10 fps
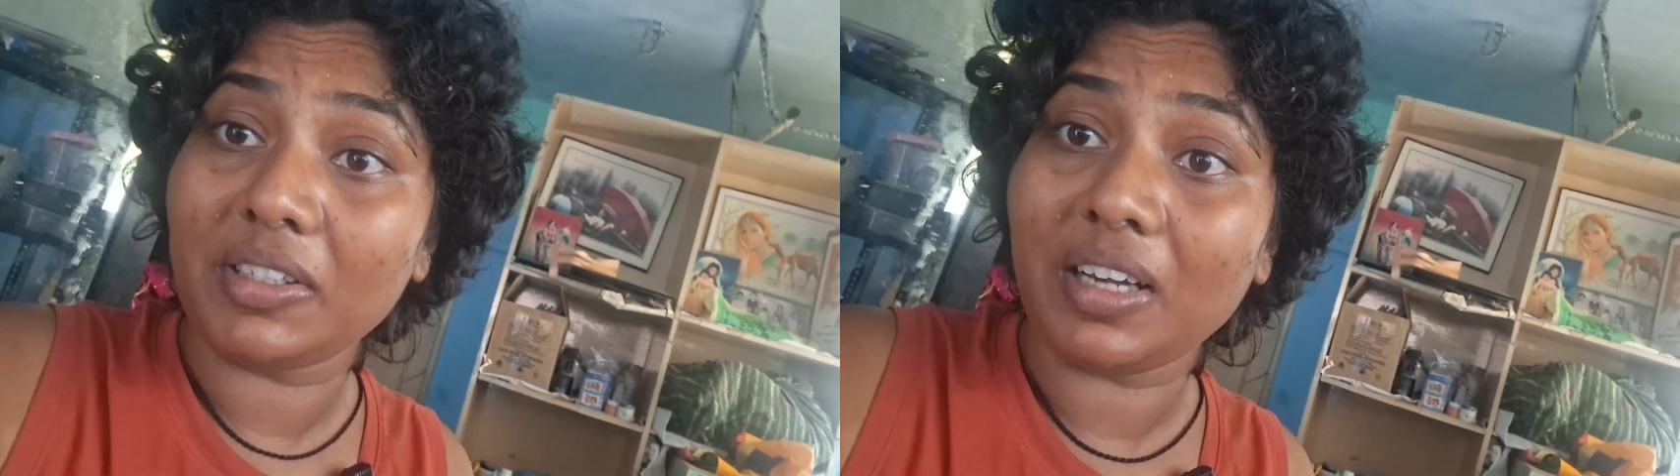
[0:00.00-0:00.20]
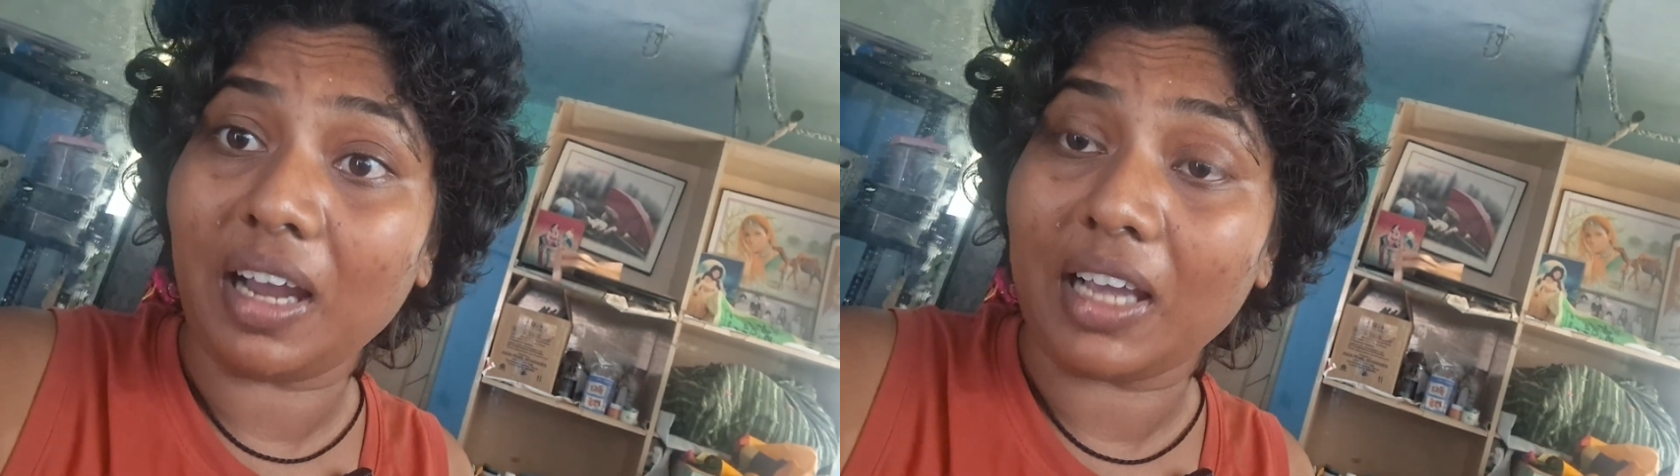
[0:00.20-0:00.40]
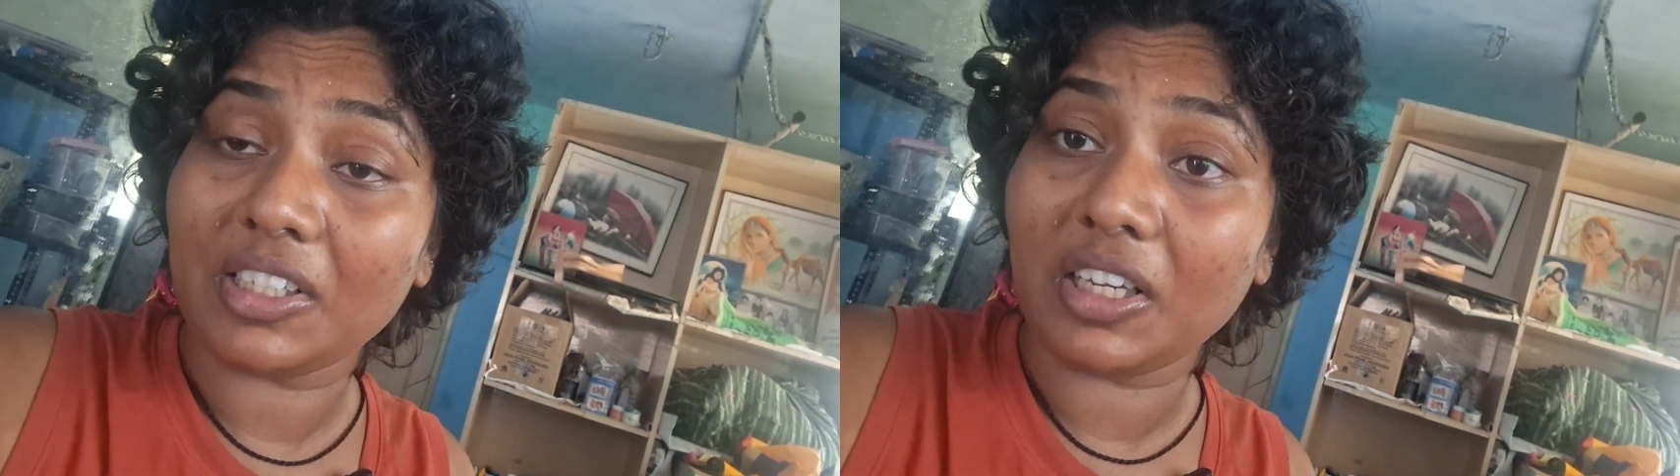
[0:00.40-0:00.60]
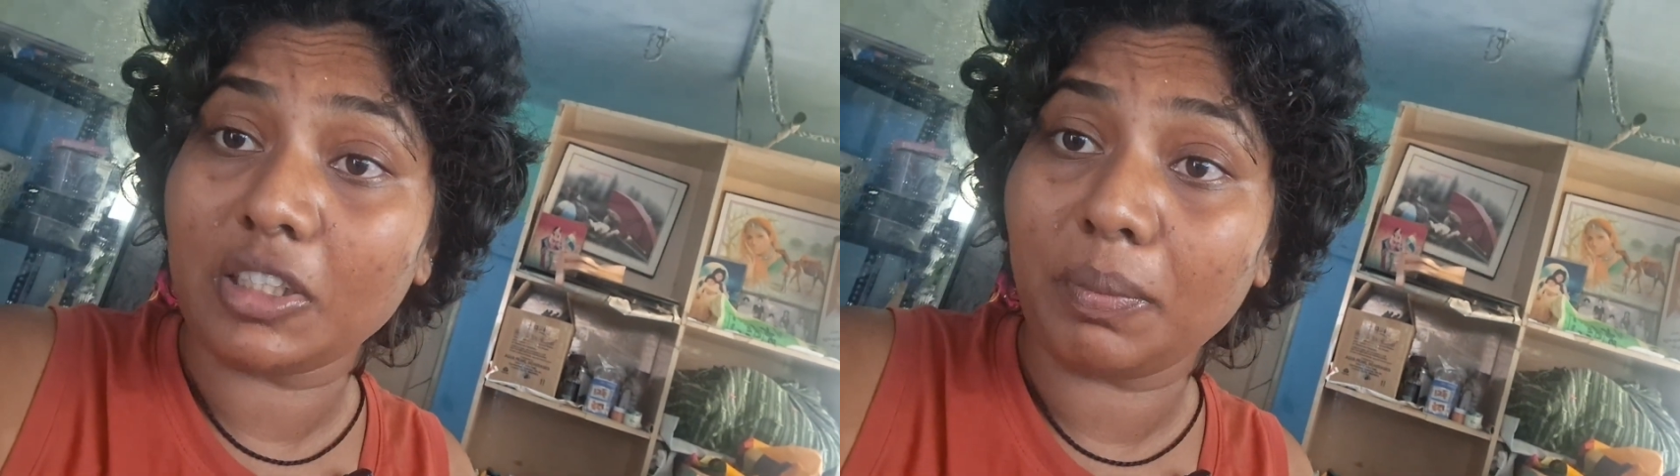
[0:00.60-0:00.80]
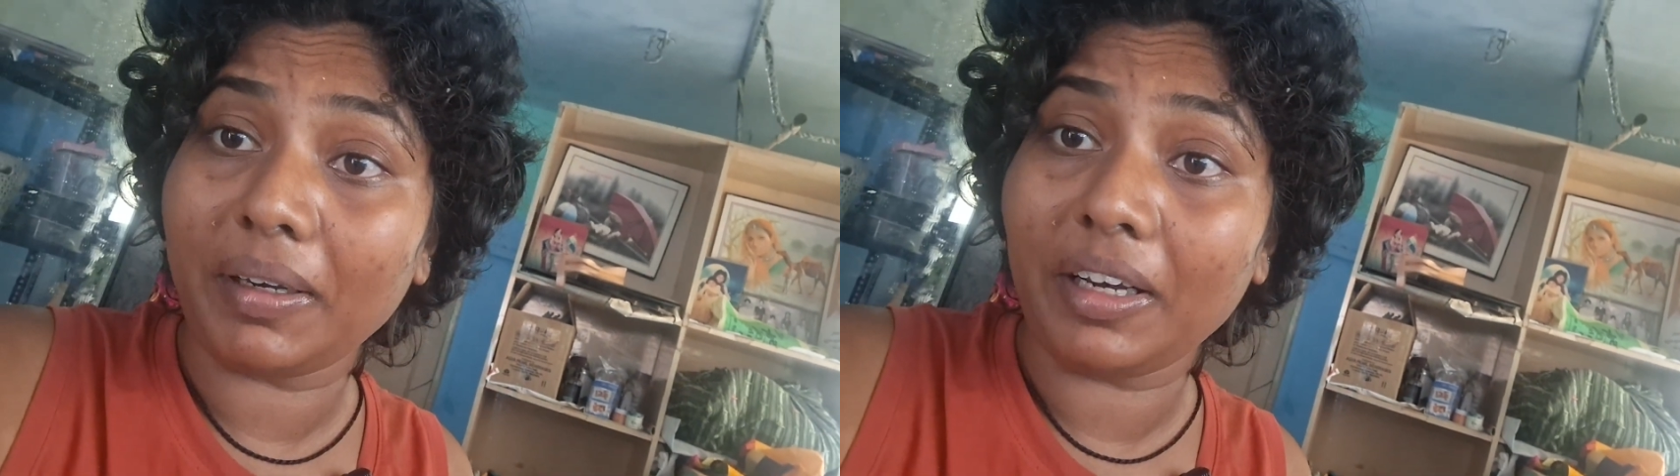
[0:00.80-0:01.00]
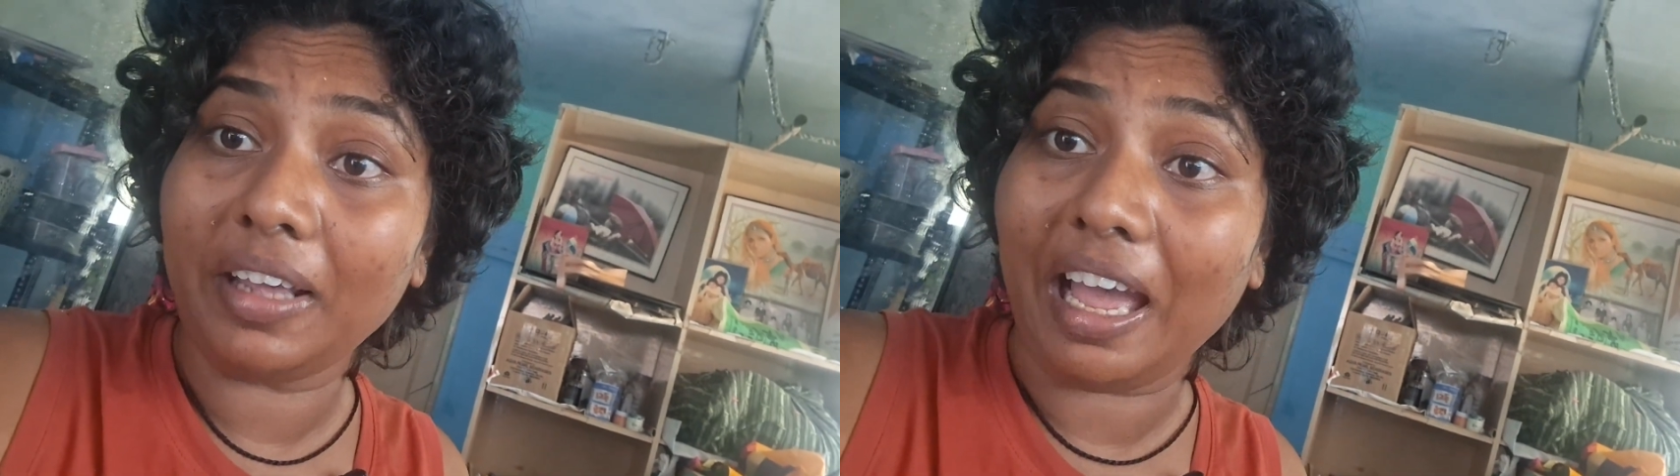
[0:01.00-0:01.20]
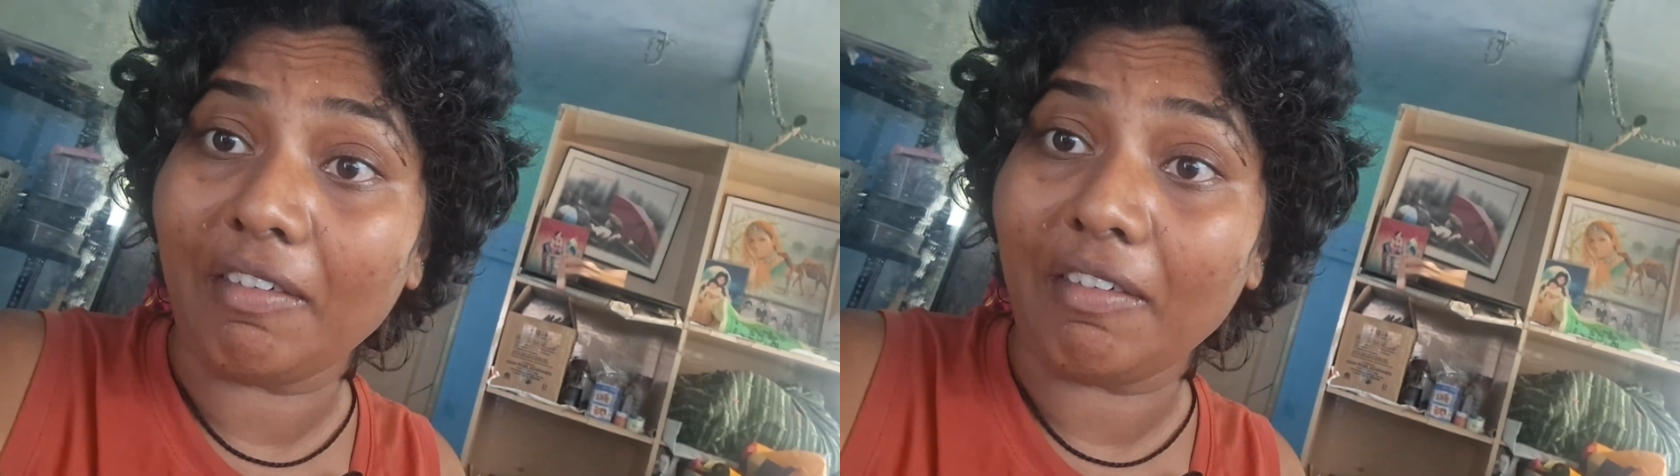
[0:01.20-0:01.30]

ప్రెసిడెంట్ కాసరాజ్ పటేల్